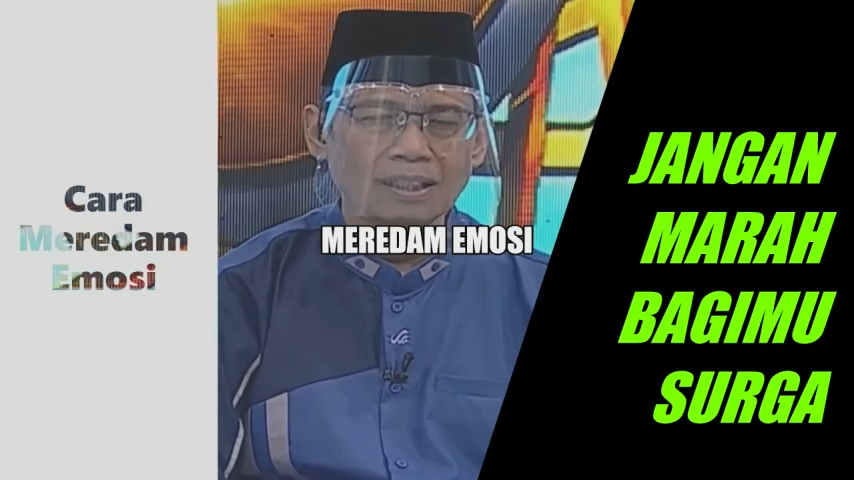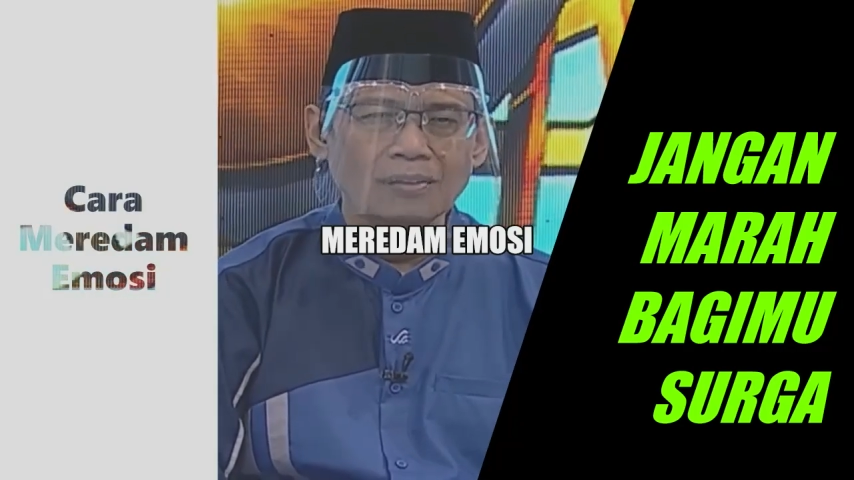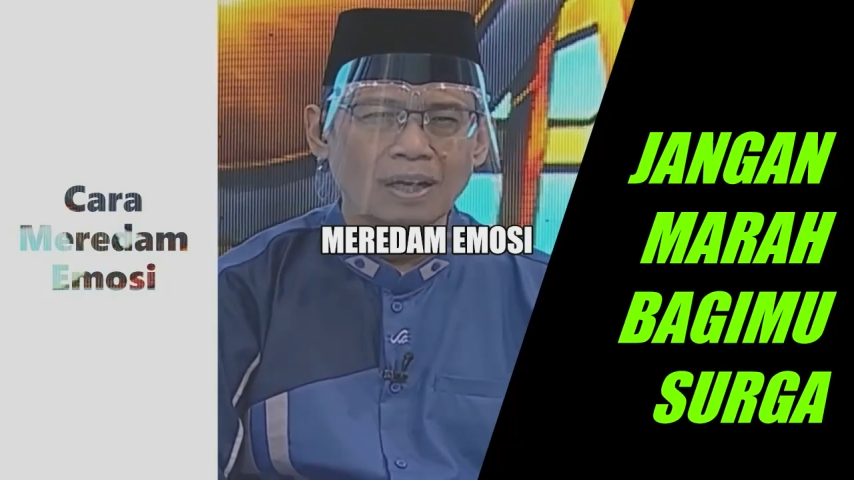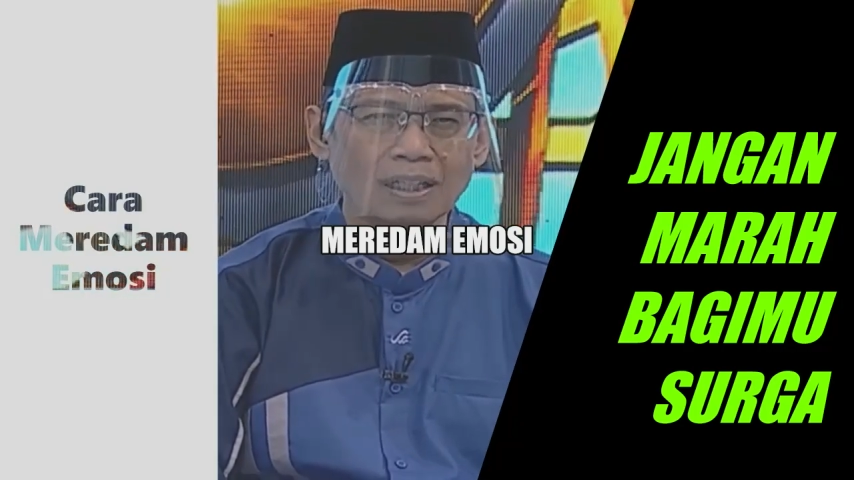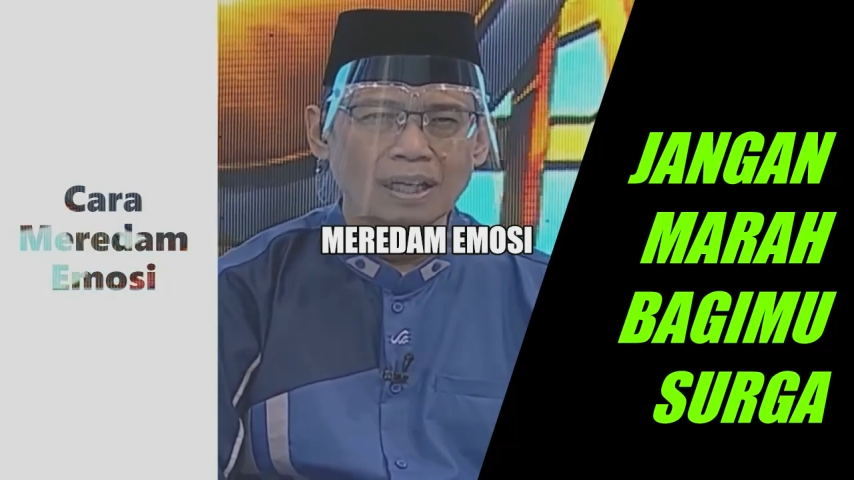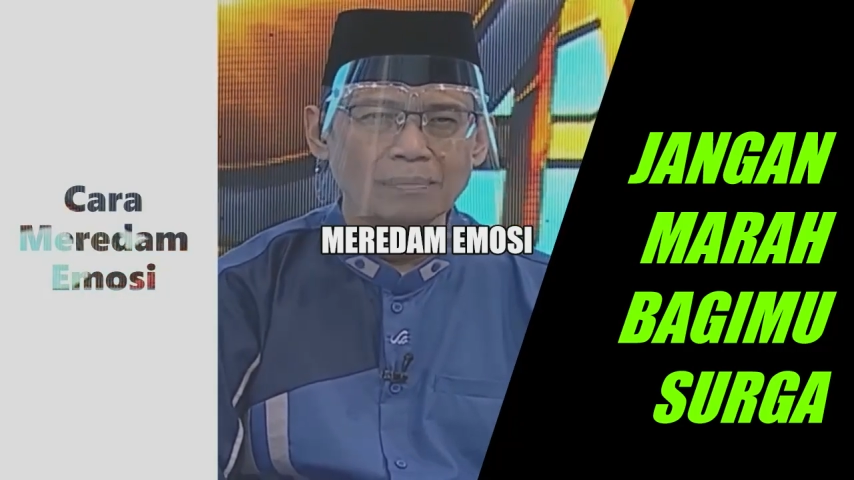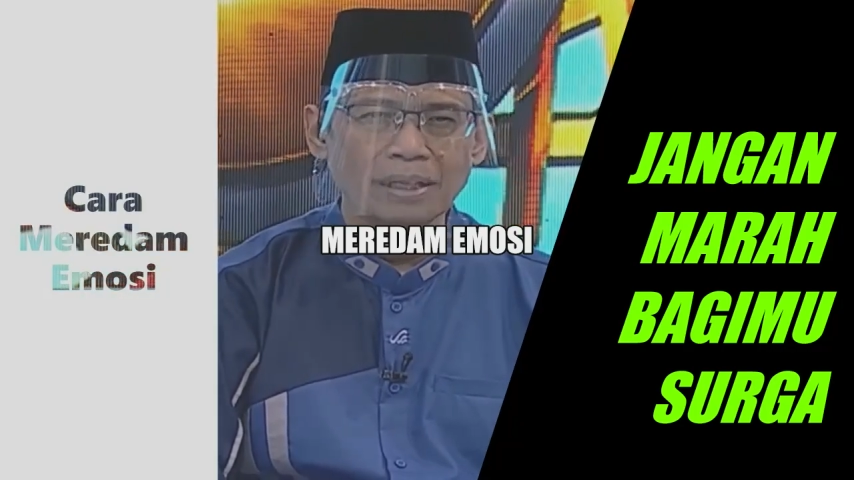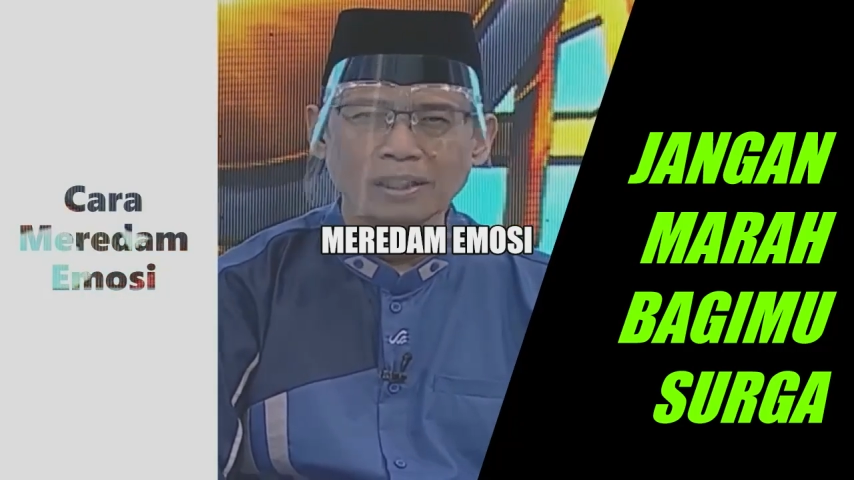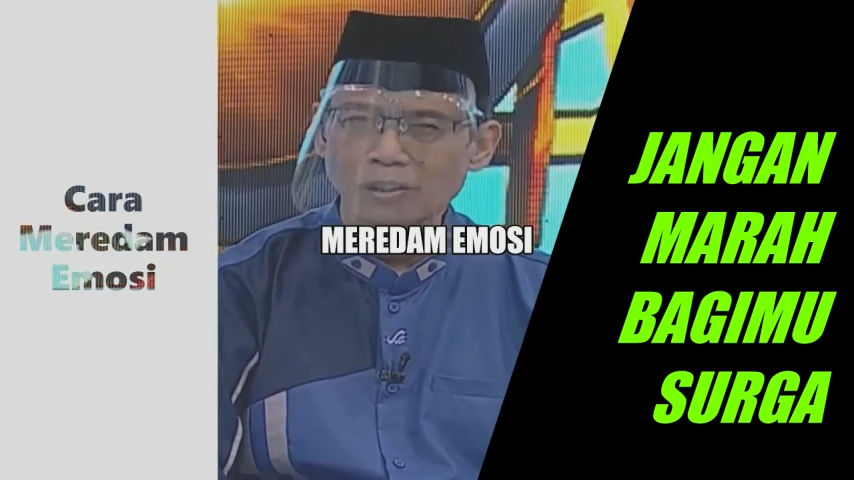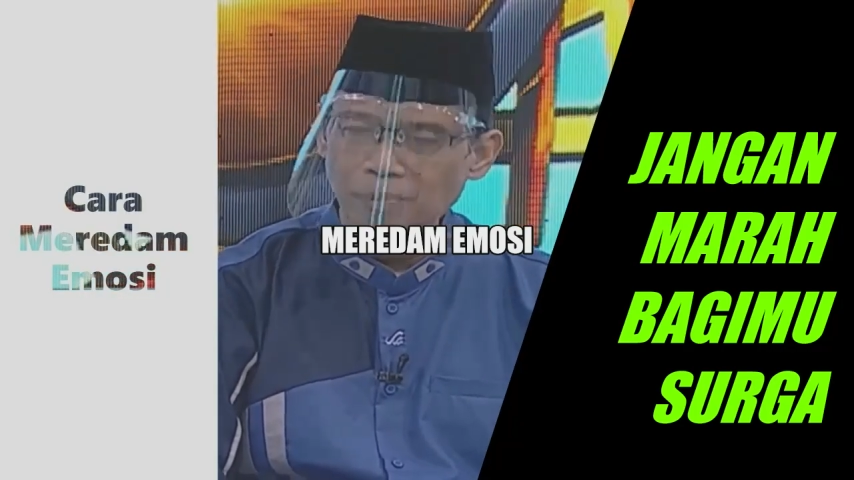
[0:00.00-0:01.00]
tahu
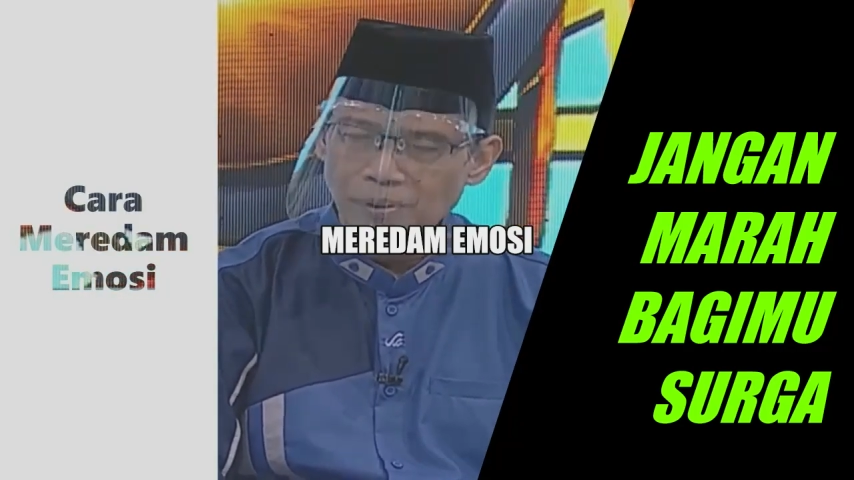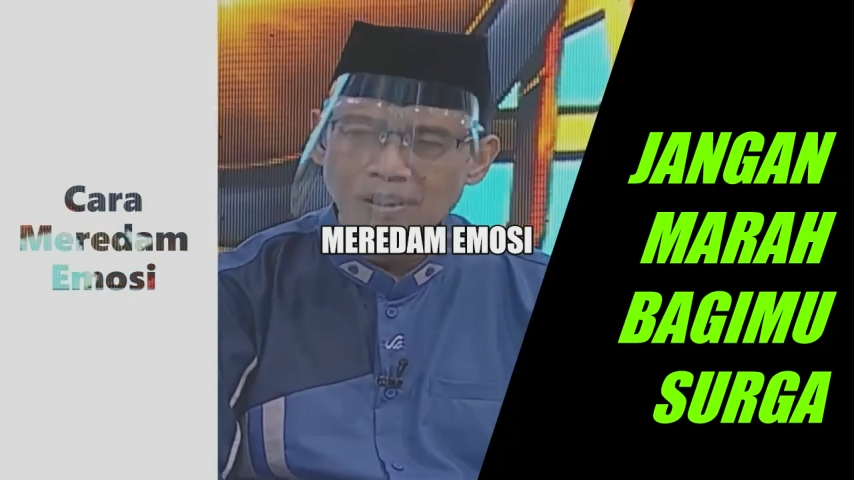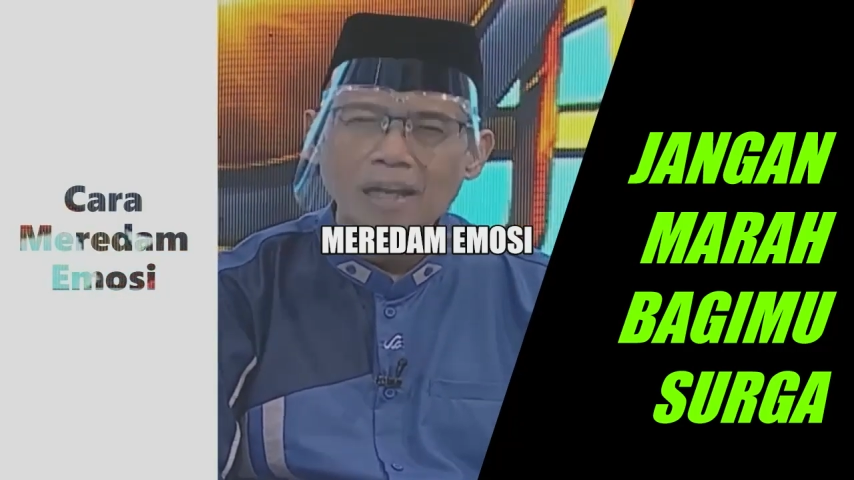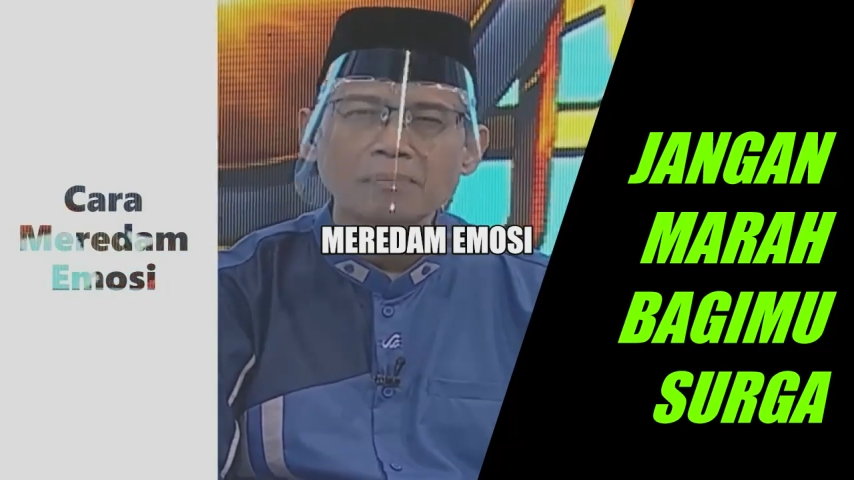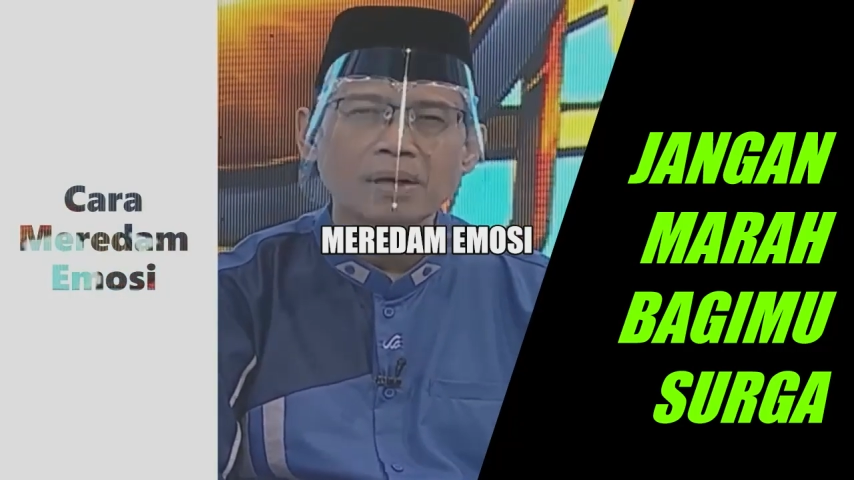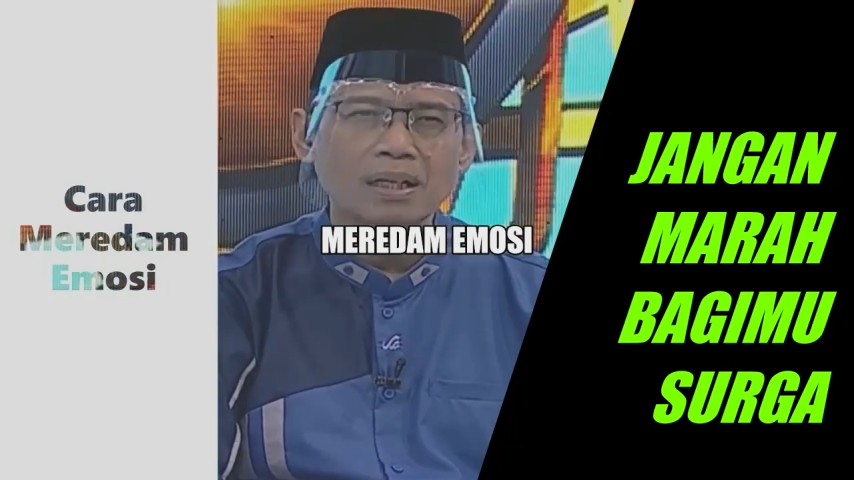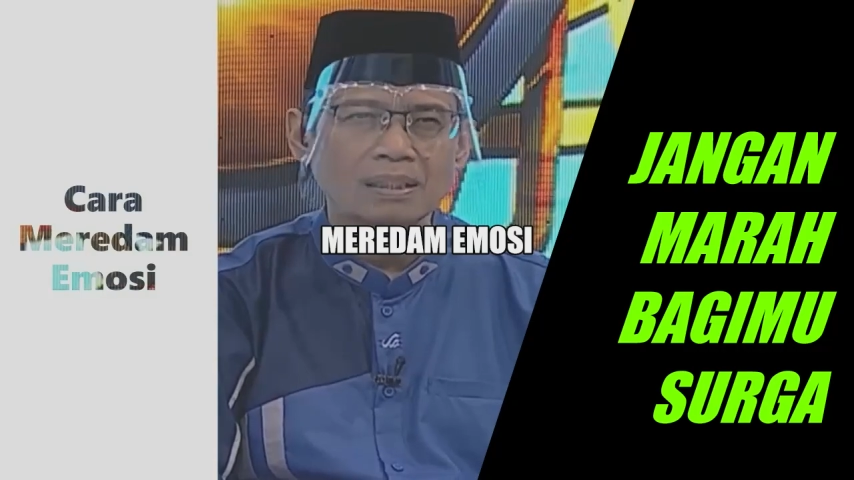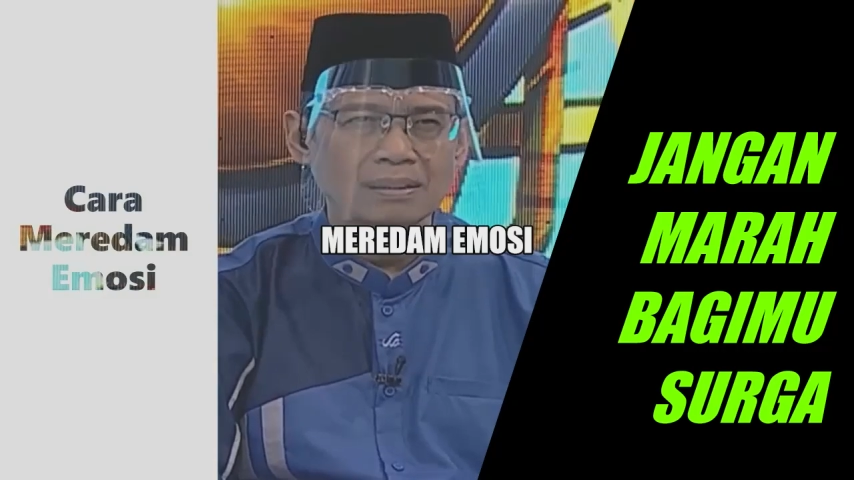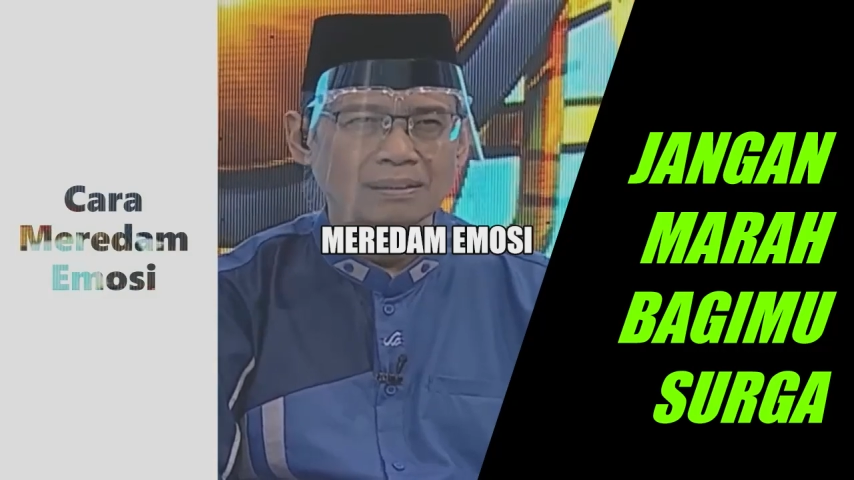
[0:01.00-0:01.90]
agama itu pun sama.